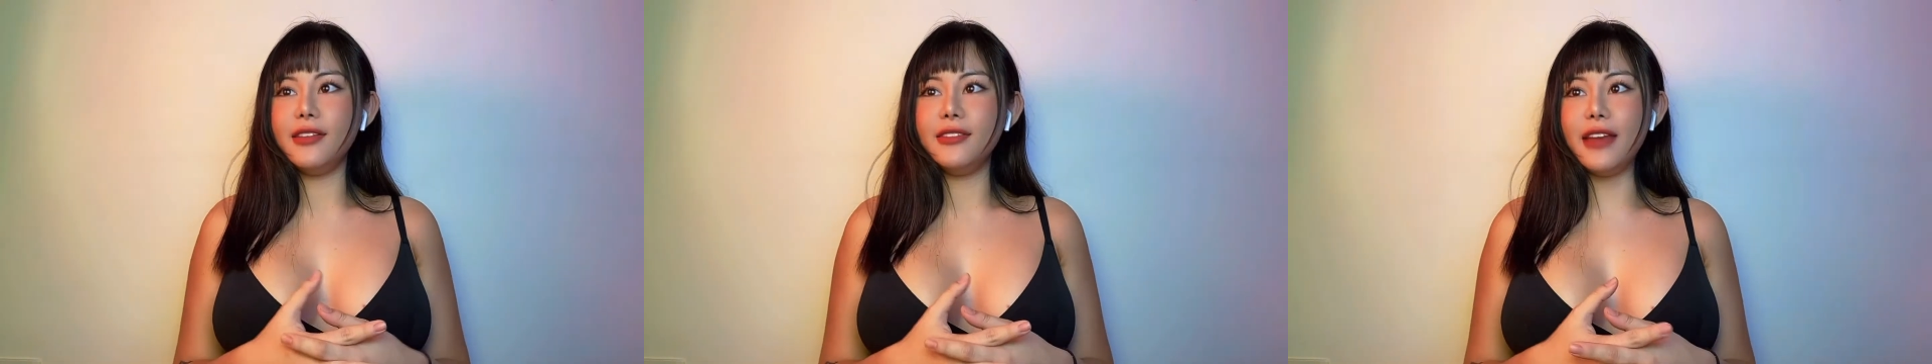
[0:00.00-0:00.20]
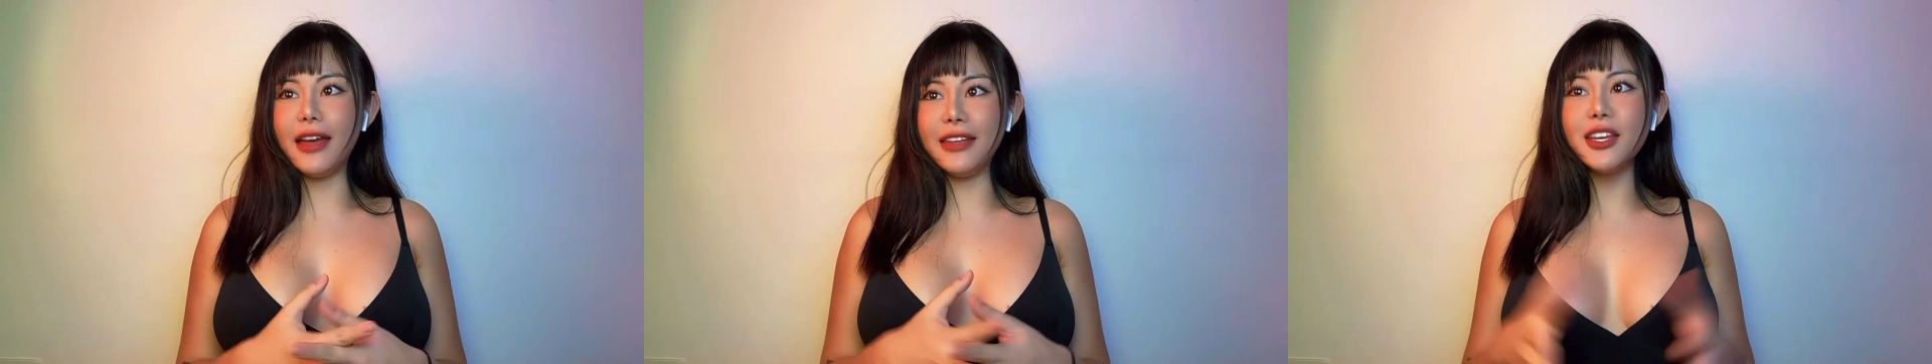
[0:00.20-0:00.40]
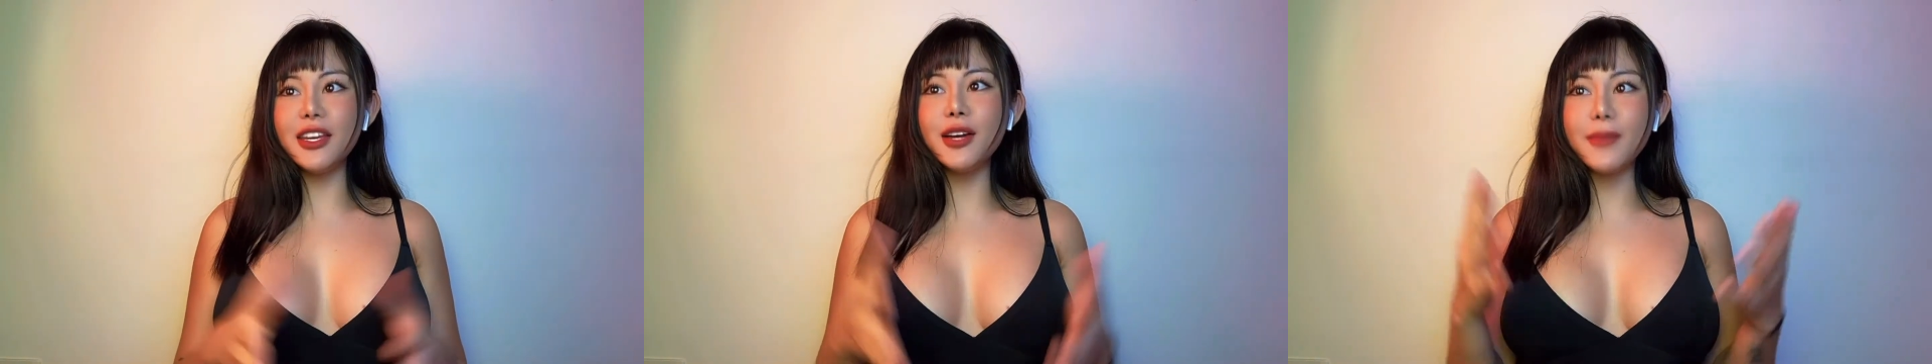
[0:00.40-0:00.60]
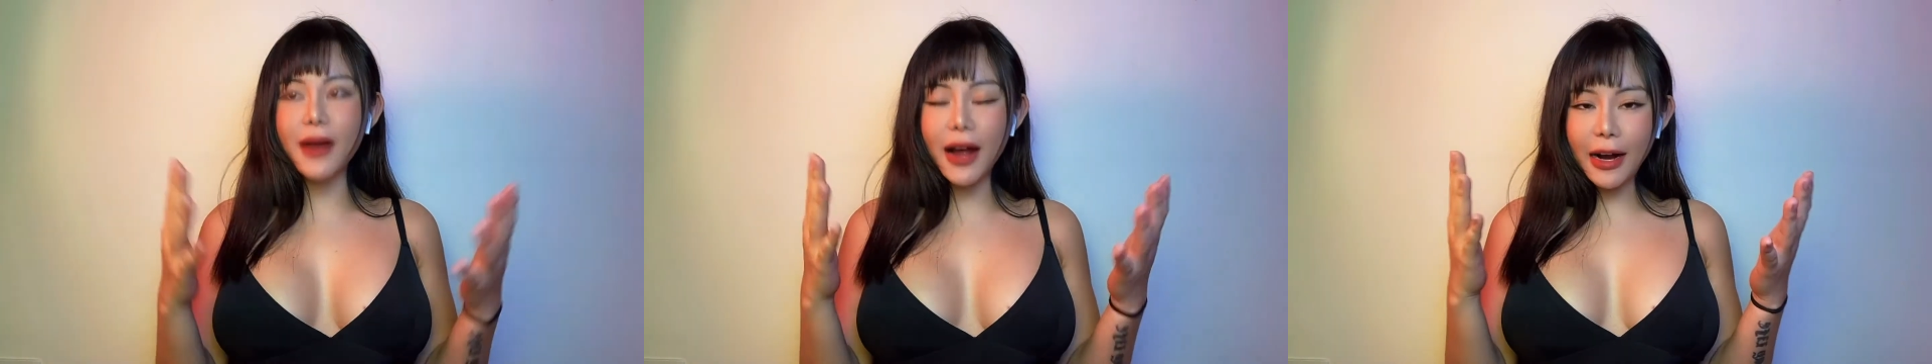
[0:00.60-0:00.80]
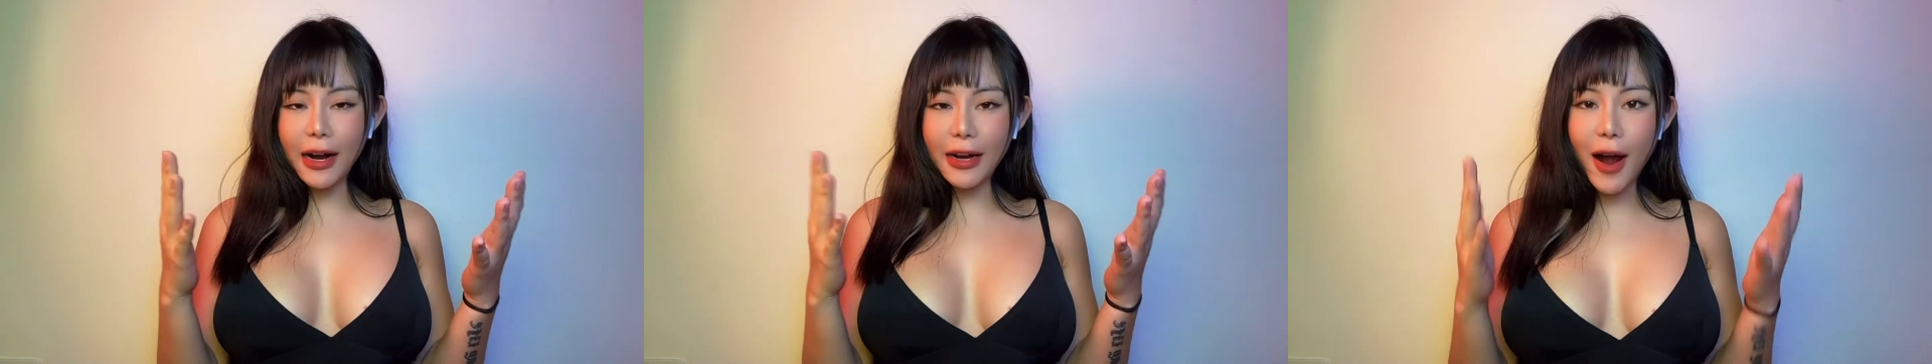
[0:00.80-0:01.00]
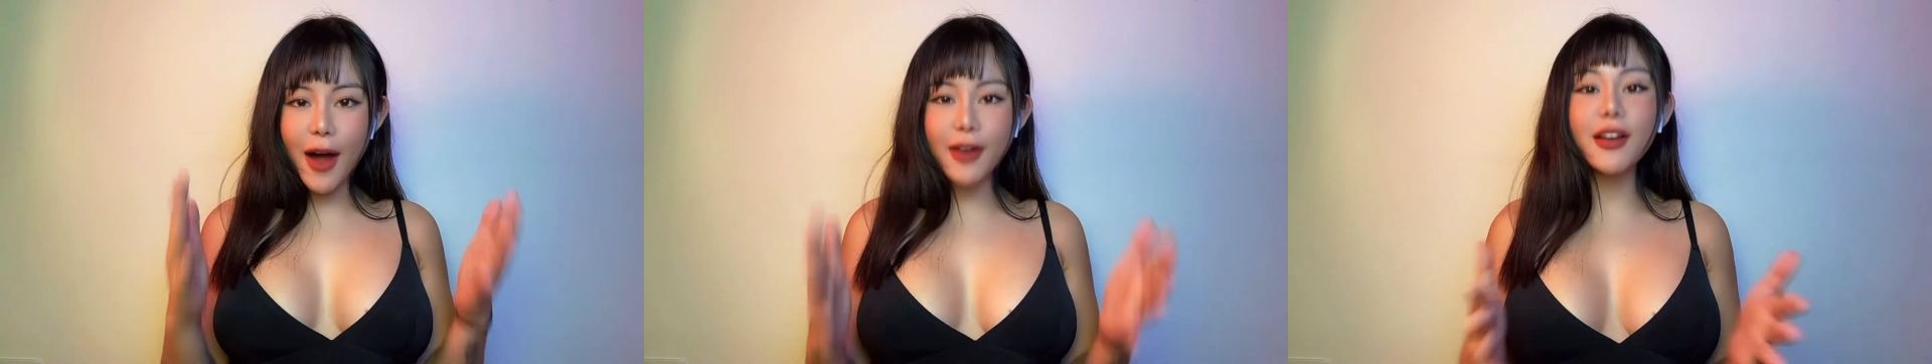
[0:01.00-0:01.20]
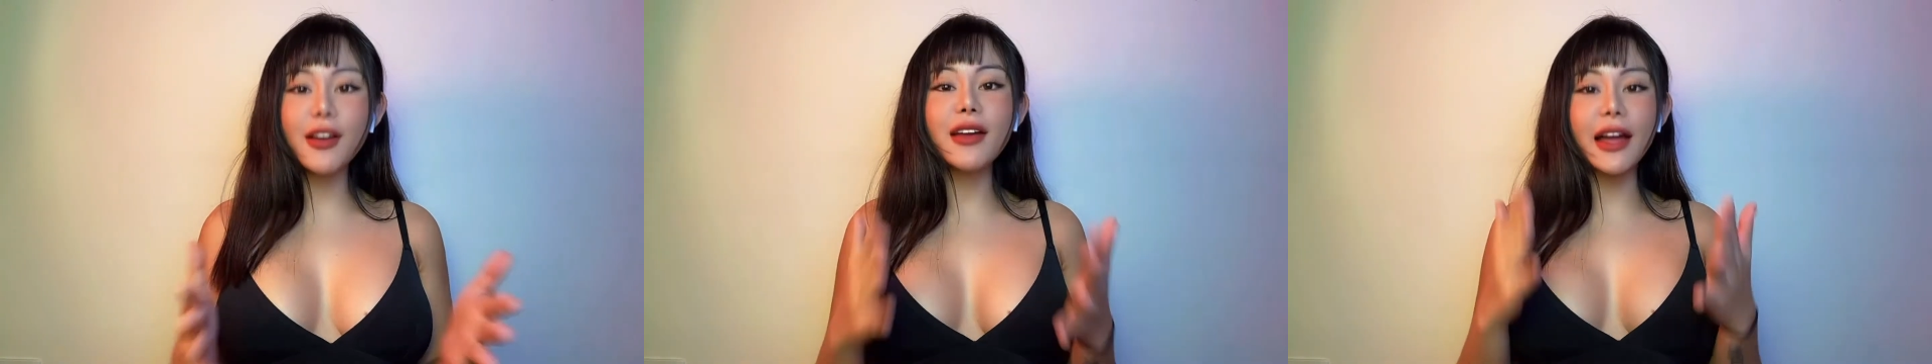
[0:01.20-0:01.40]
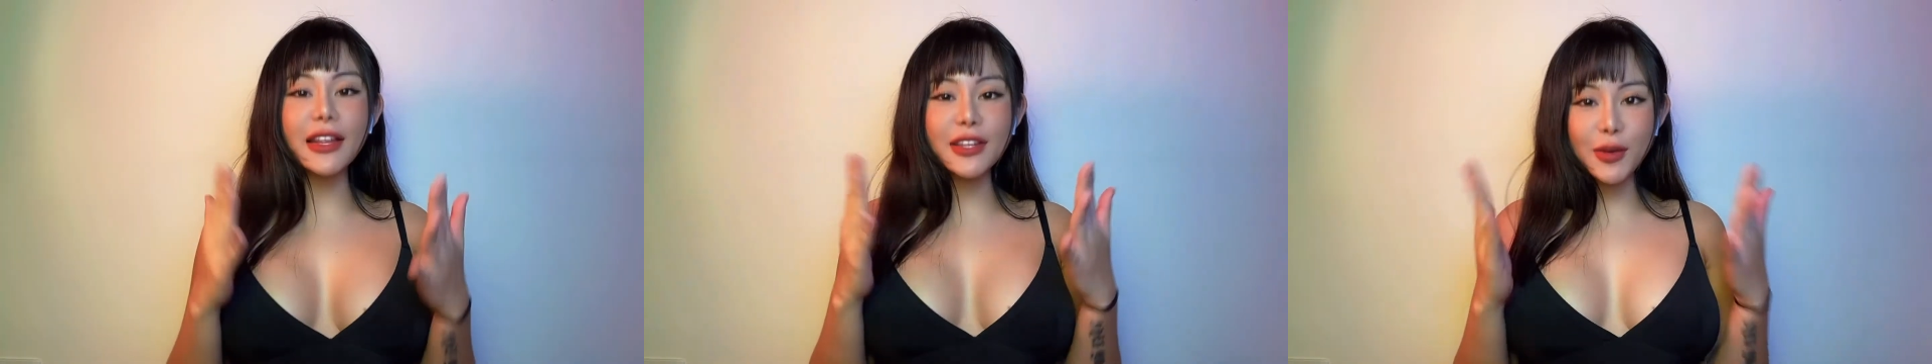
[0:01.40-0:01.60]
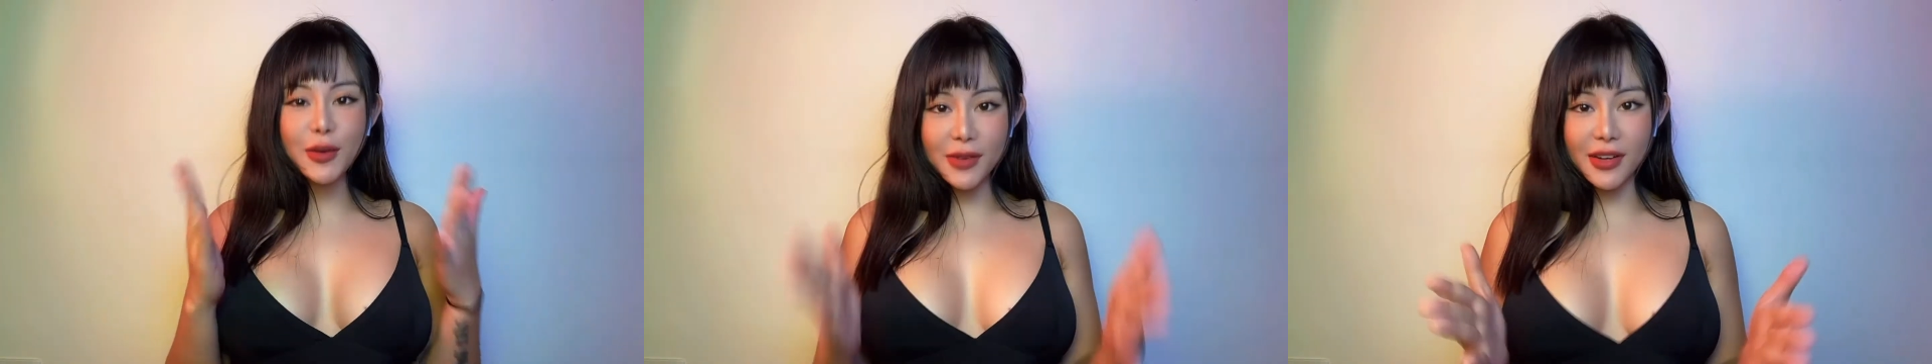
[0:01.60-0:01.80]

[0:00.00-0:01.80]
vậy nhưng mà có rất là nhiều